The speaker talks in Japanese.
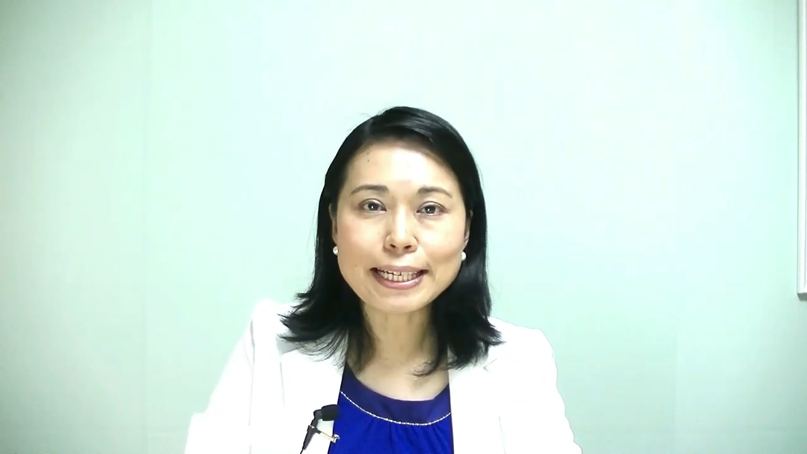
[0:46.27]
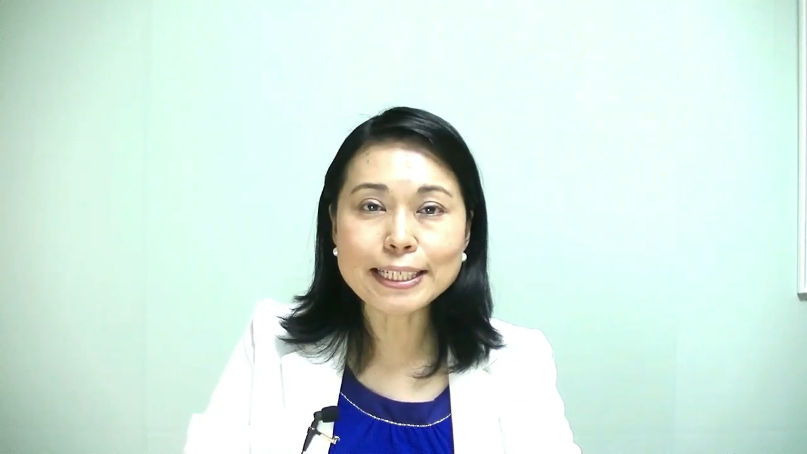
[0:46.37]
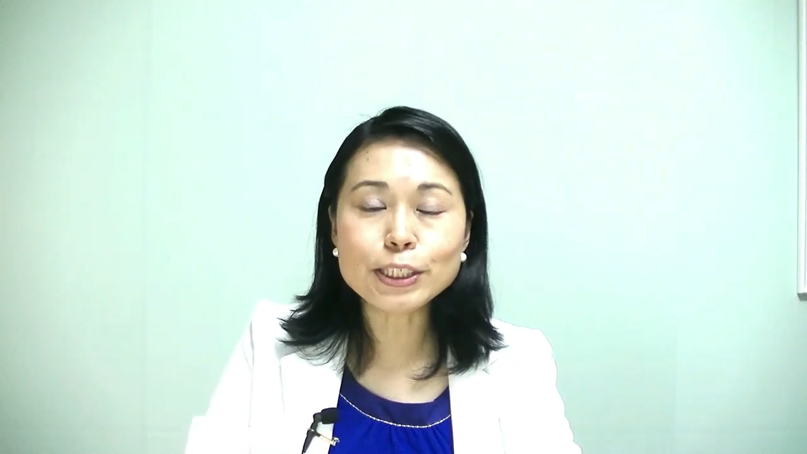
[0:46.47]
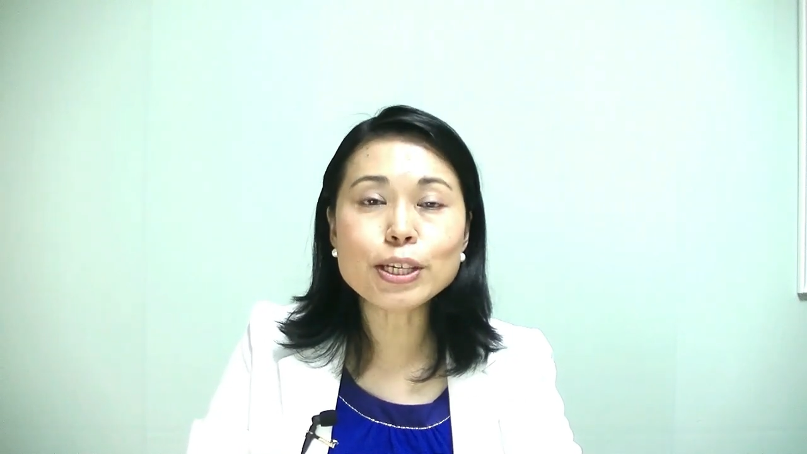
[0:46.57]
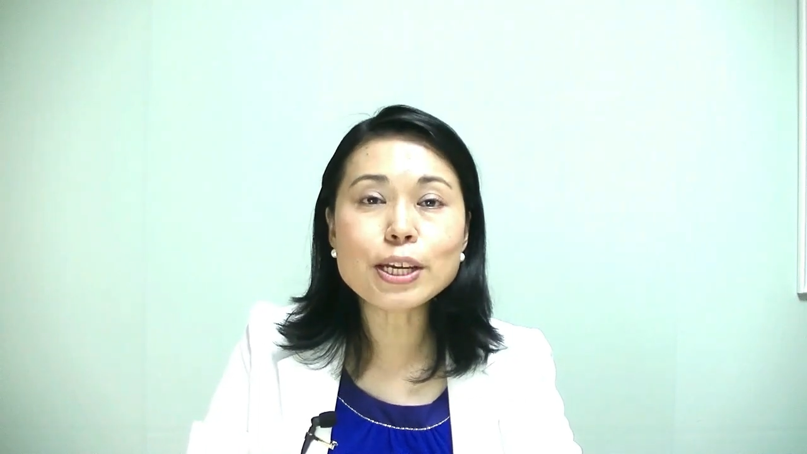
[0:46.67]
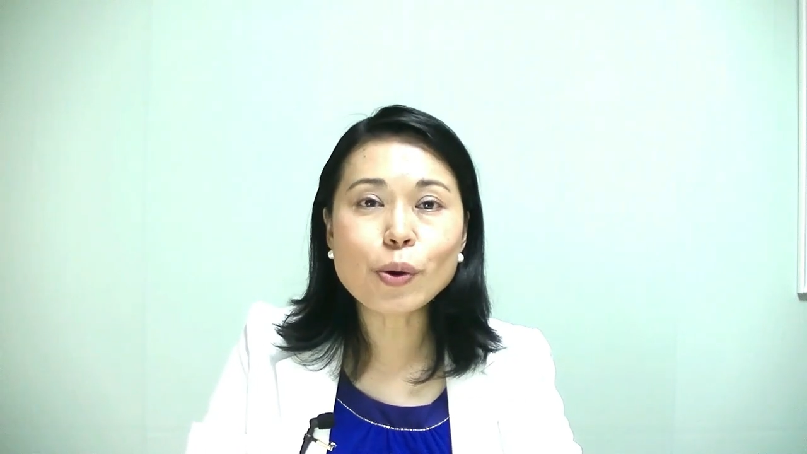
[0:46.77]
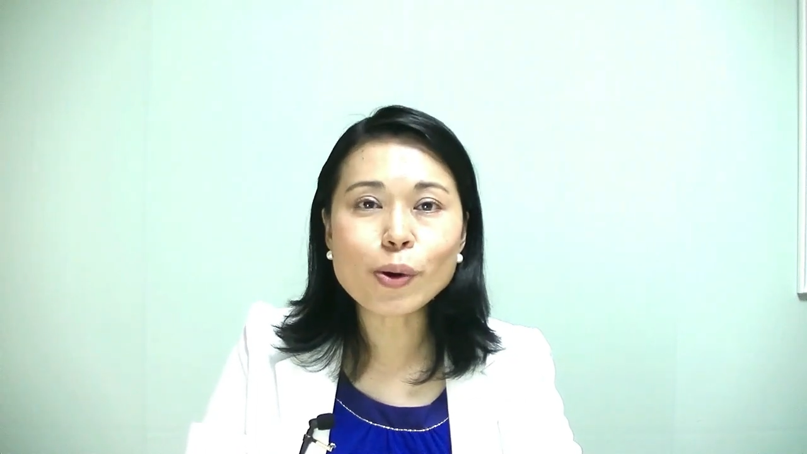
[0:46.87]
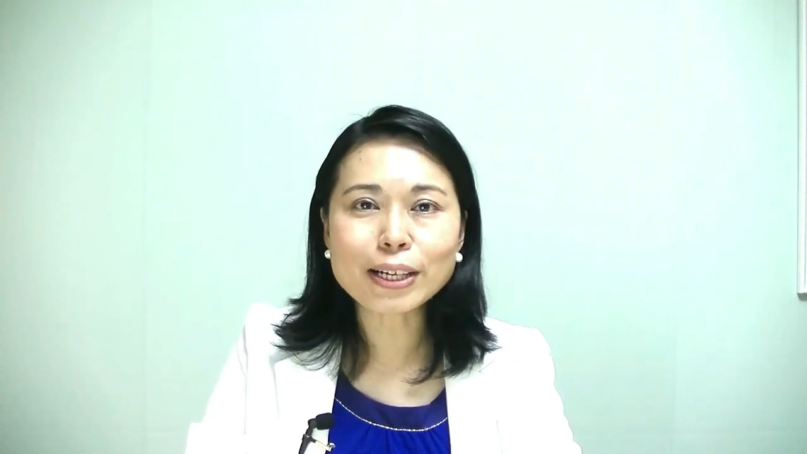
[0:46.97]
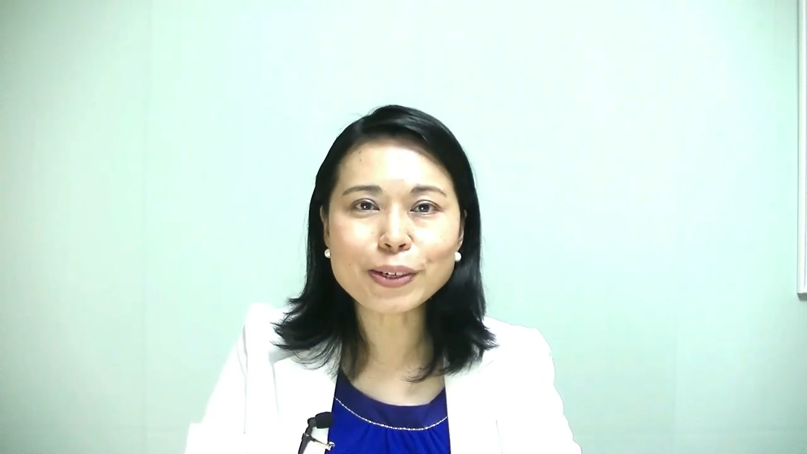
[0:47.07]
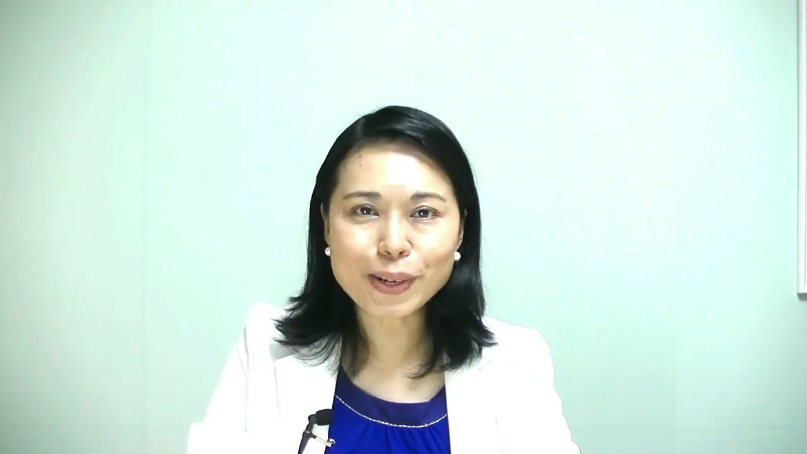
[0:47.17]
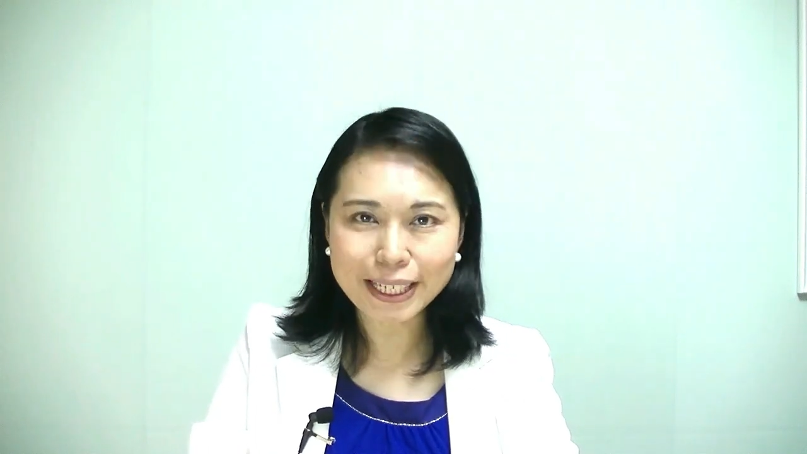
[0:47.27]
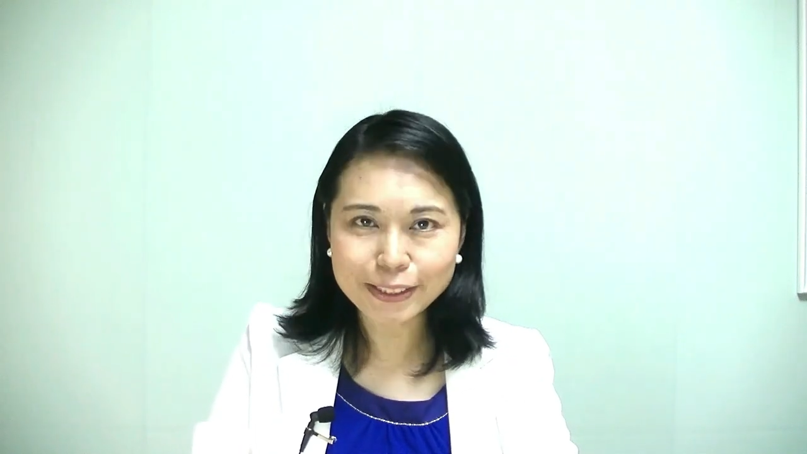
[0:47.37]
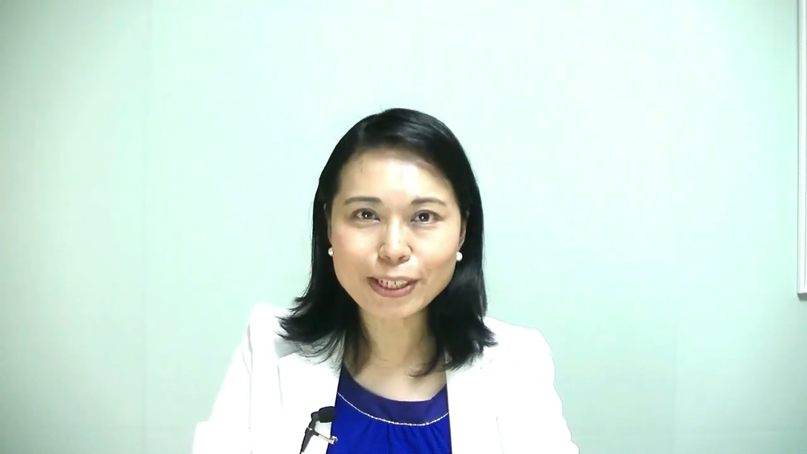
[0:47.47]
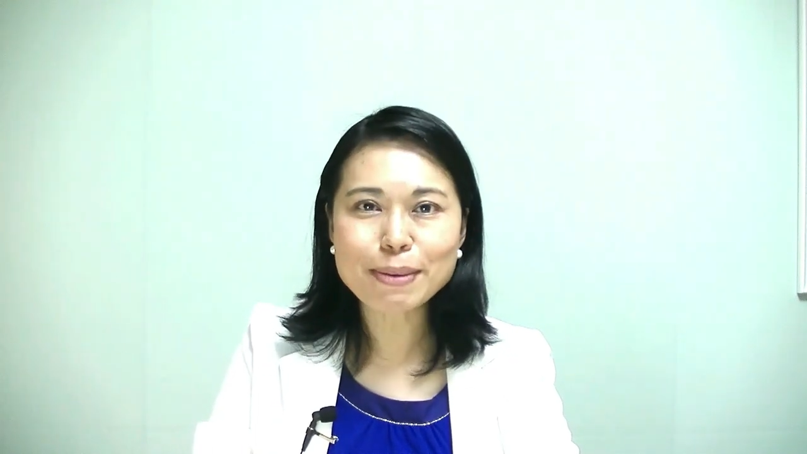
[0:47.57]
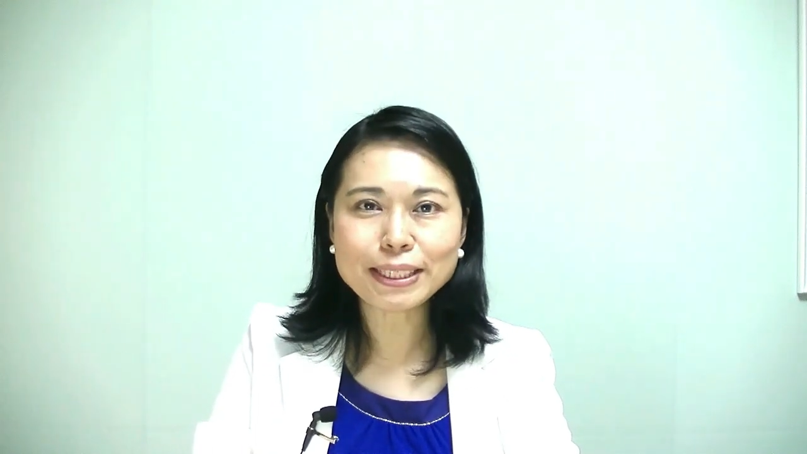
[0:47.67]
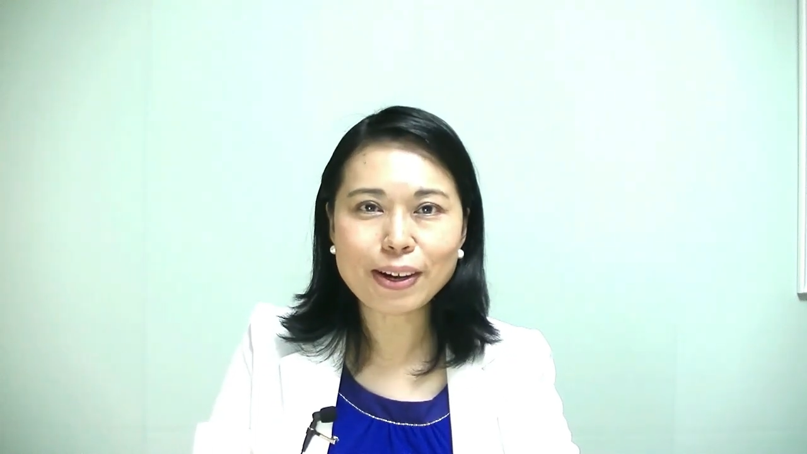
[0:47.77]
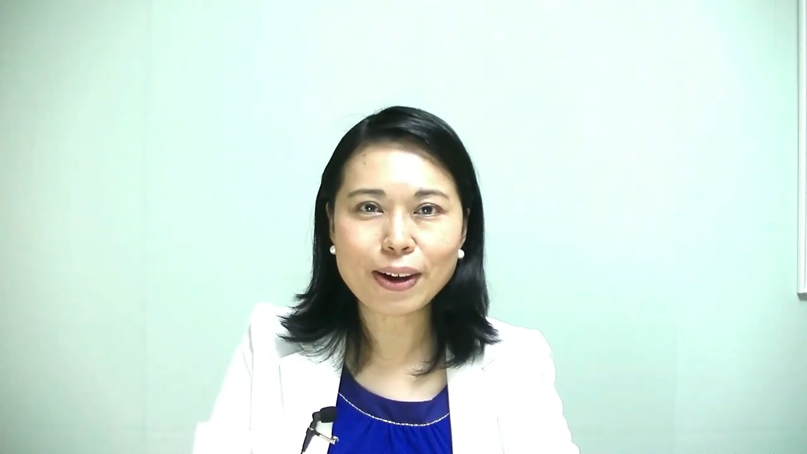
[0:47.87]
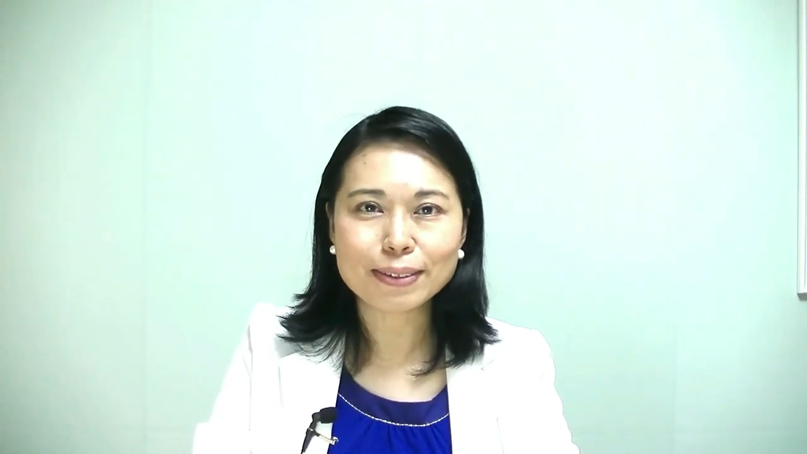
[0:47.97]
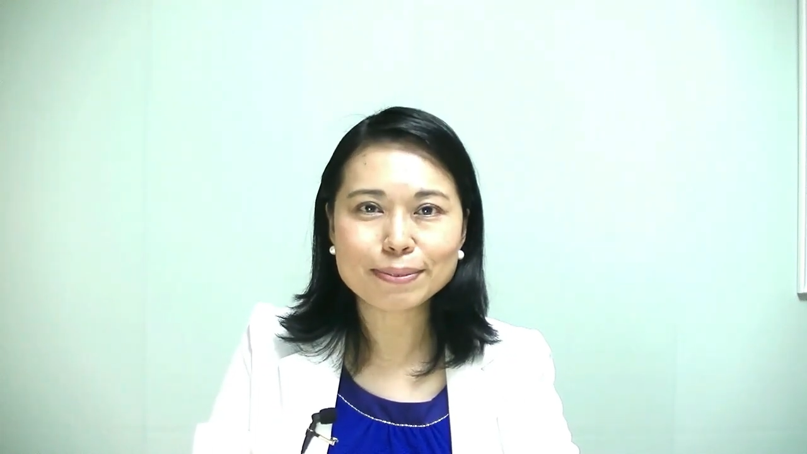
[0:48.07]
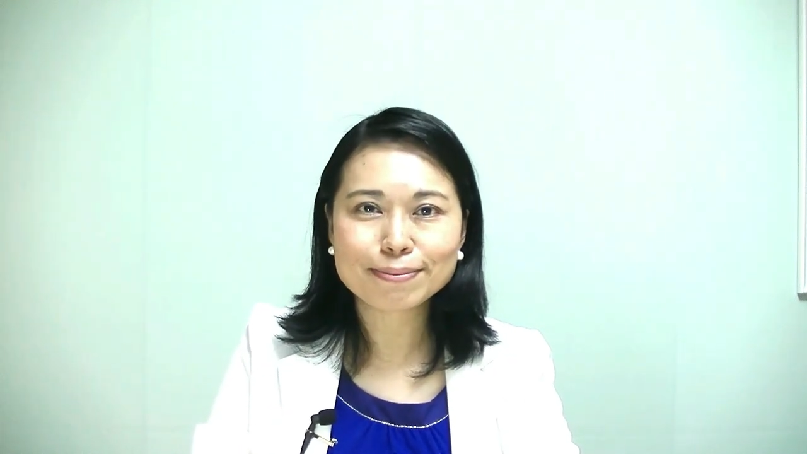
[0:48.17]
一緒に合格を勝ち取りま
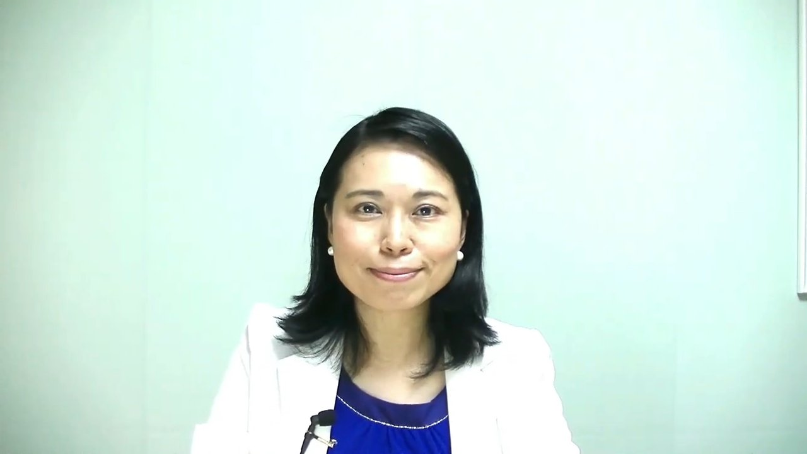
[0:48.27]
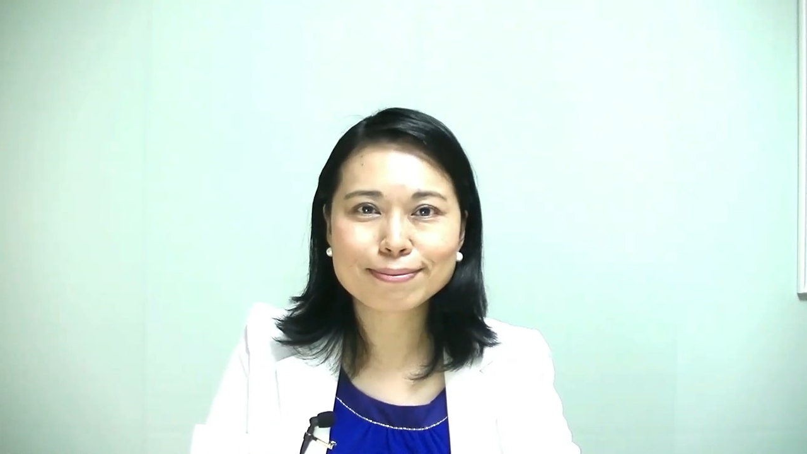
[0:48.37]
しょう。